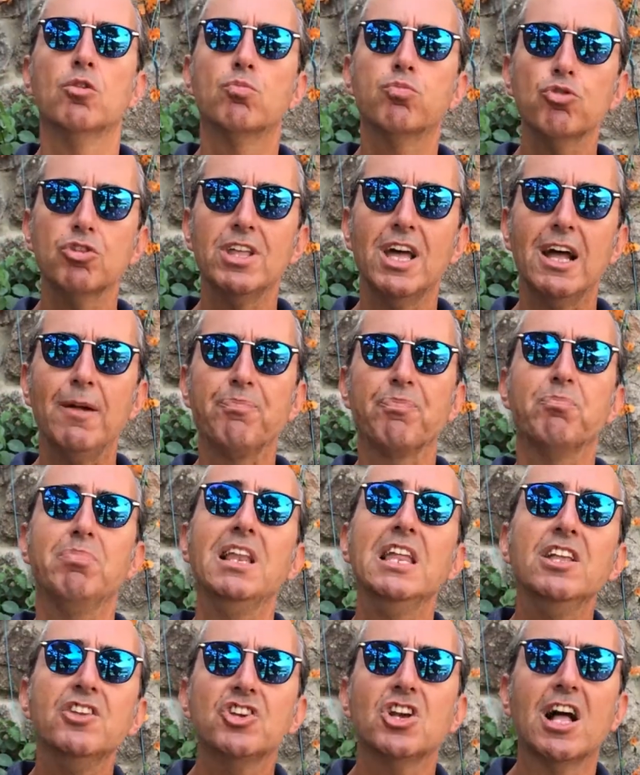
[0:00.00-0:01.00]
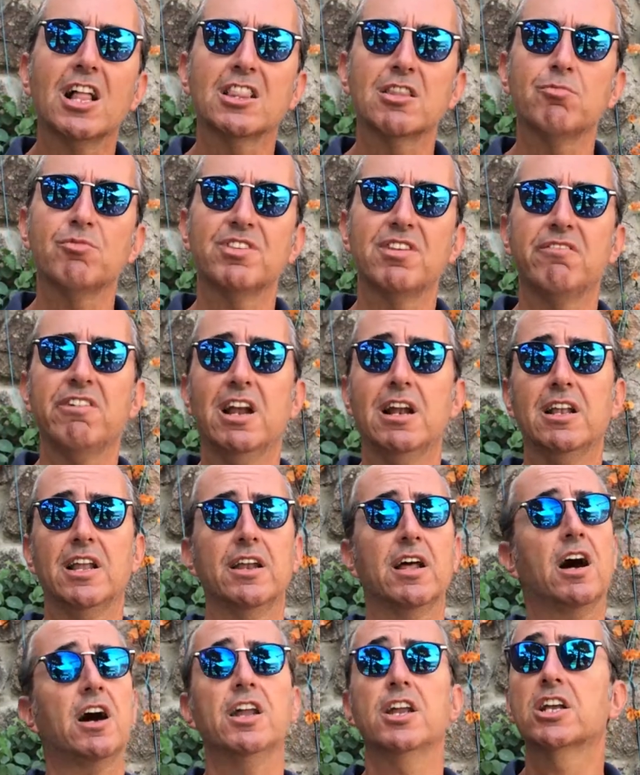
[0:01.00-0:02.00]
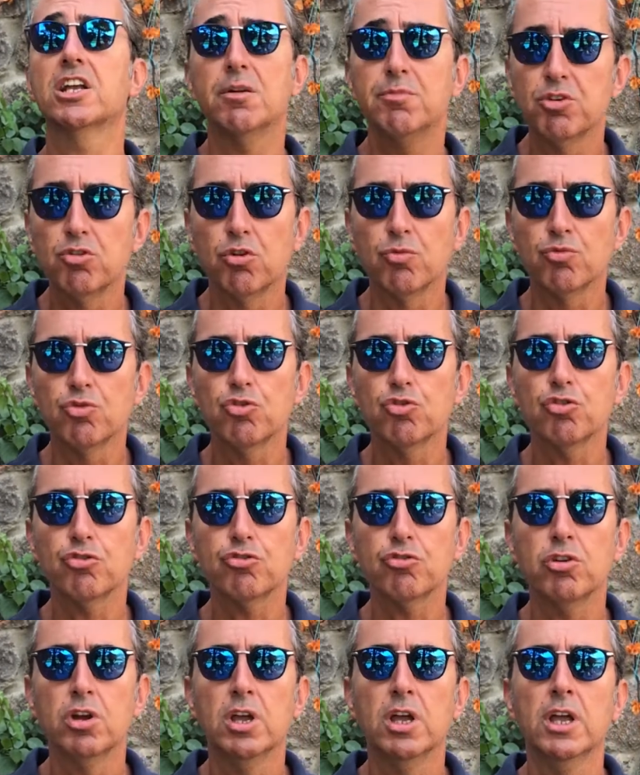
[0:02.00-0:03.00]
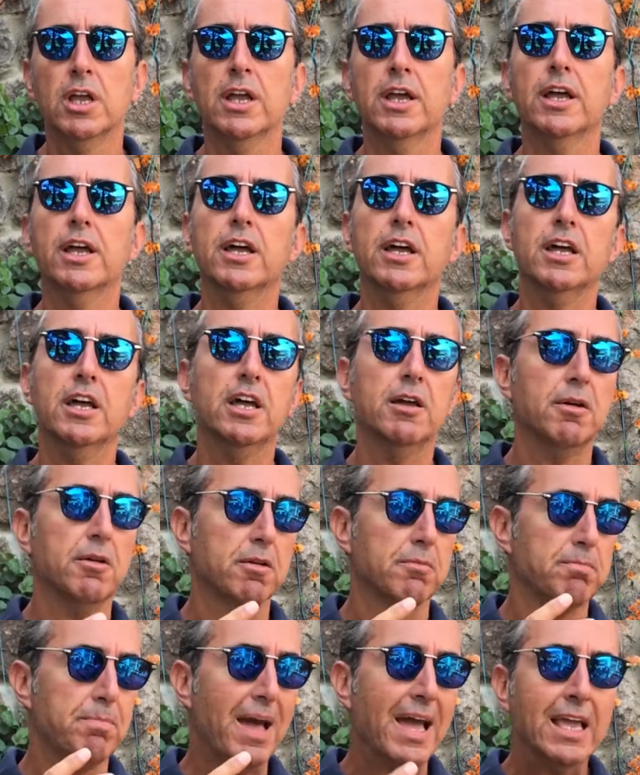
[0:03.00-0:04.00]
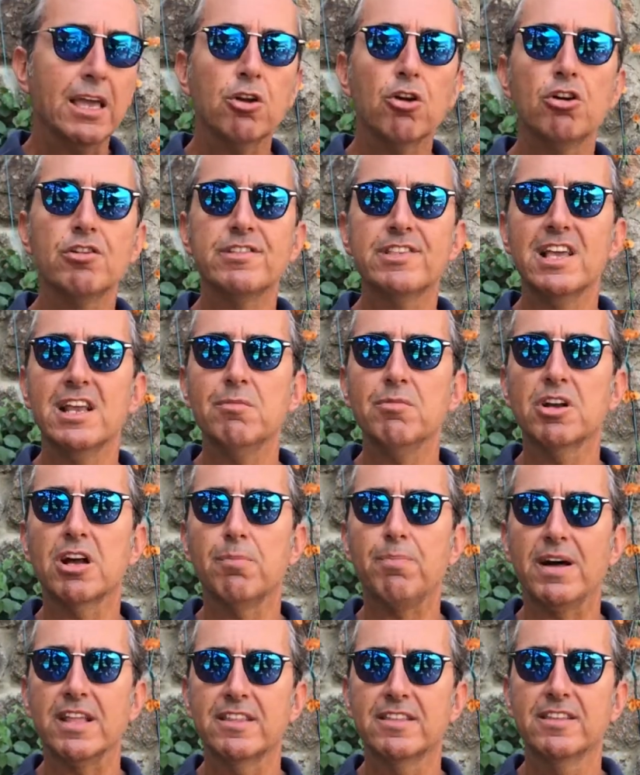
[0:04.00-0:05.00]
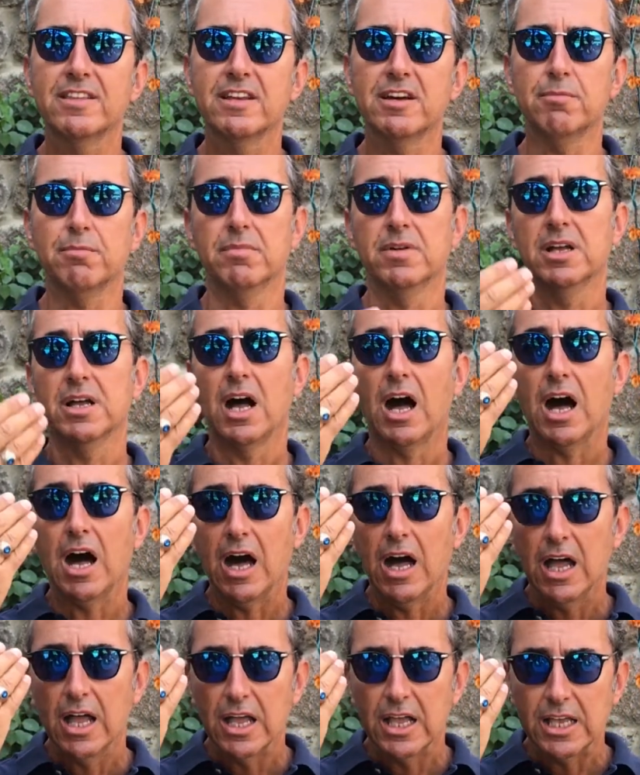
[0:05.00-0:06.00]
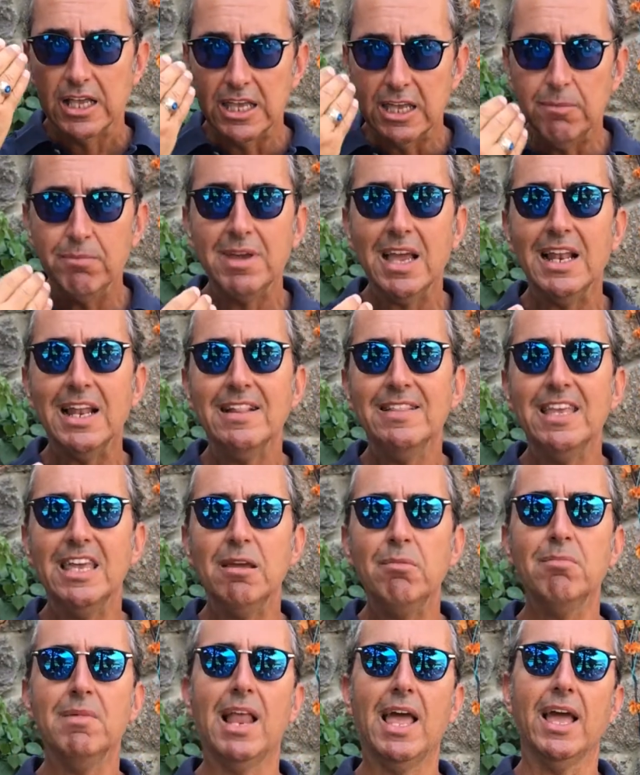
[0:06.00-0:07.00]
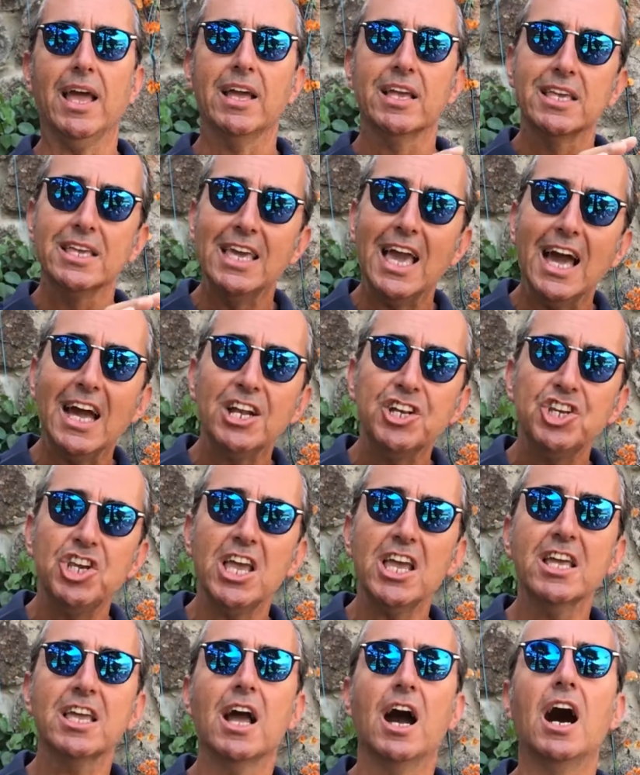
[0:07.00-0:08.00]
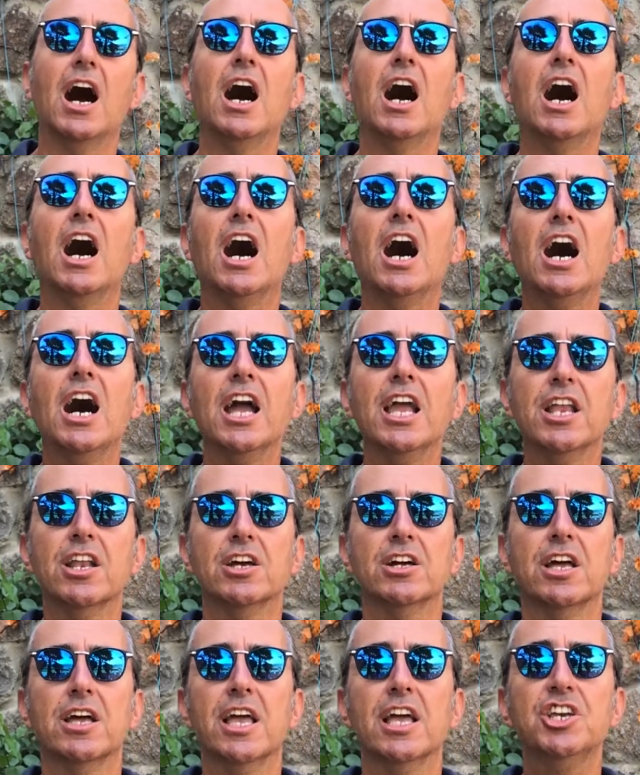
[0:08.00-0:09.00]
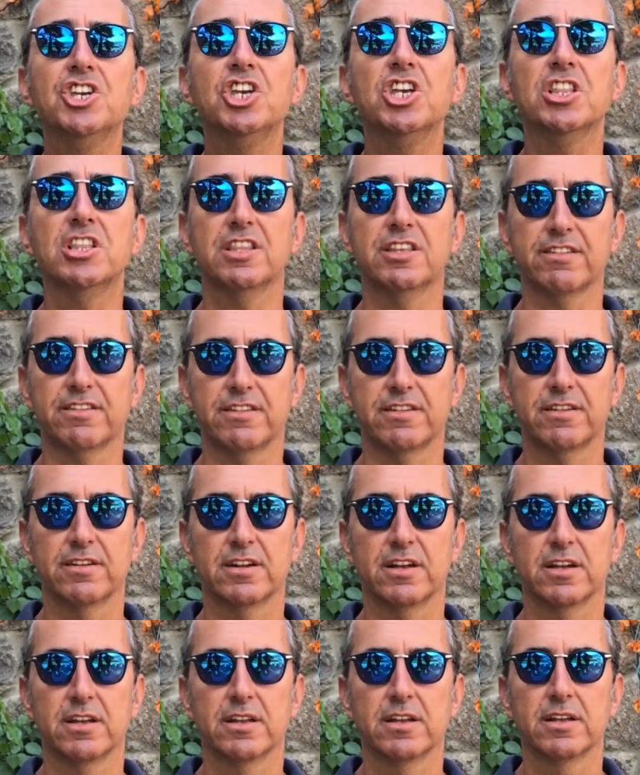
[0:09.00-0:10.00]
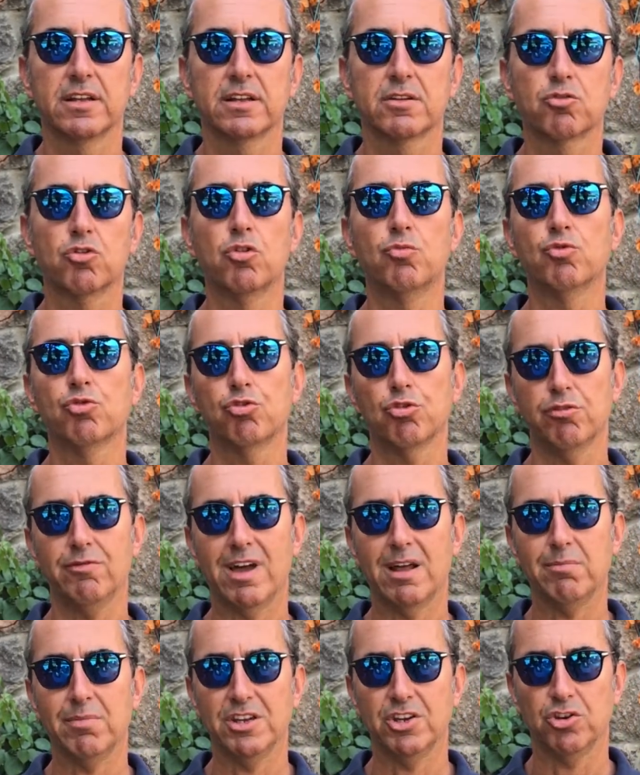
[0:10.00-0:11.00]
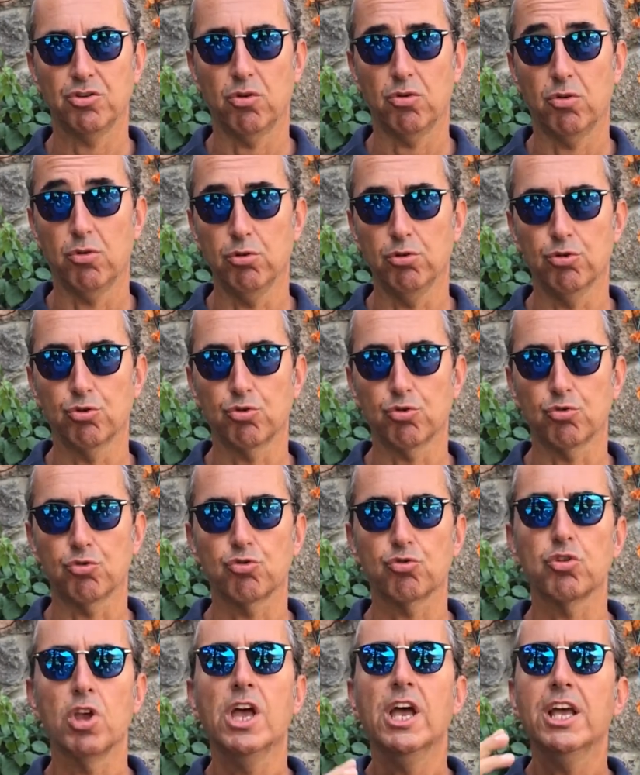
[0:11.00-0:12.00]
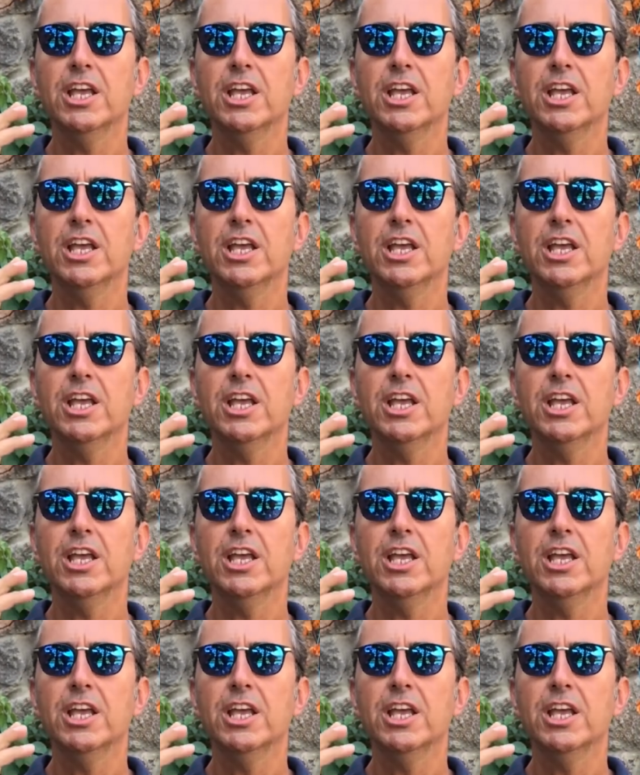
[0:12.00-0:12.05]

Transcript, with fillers: Bu da bilinçaltımıza verilen harika bir komuttur. Ee, ben gözlerimi kapattığım imgelediğimle gerçek aynı, eşittir komutunu vermiş oluyorsunuz.